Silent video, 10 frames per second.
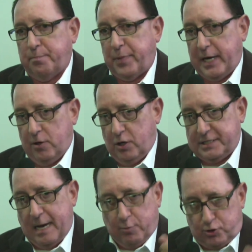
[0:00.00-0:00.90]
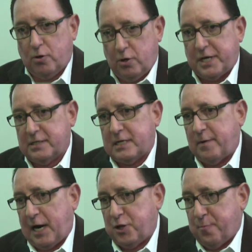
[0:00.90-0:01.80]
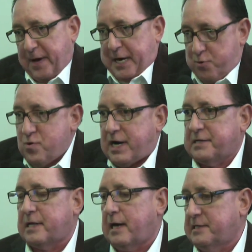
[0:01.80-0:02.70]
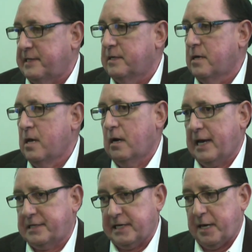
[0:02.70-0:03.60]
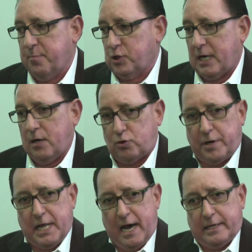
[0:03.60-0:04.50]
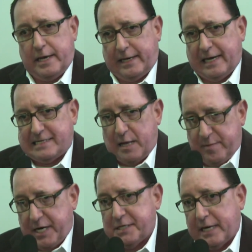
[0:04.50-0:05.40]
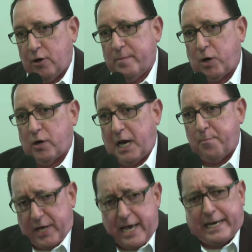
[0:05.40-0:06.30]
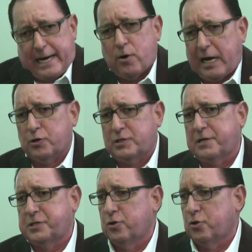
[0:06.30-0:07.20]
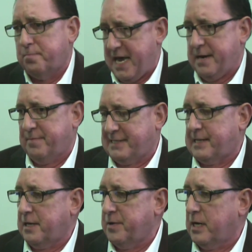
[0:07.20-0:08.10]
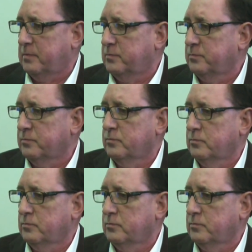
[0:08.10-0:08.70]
pero estamos todos los días trabajando para nunca estar así. Le exigimos a la autoridad que, que se administre lo mejor que pueda y creo que lo está haciendo bien, bastante bien. Tú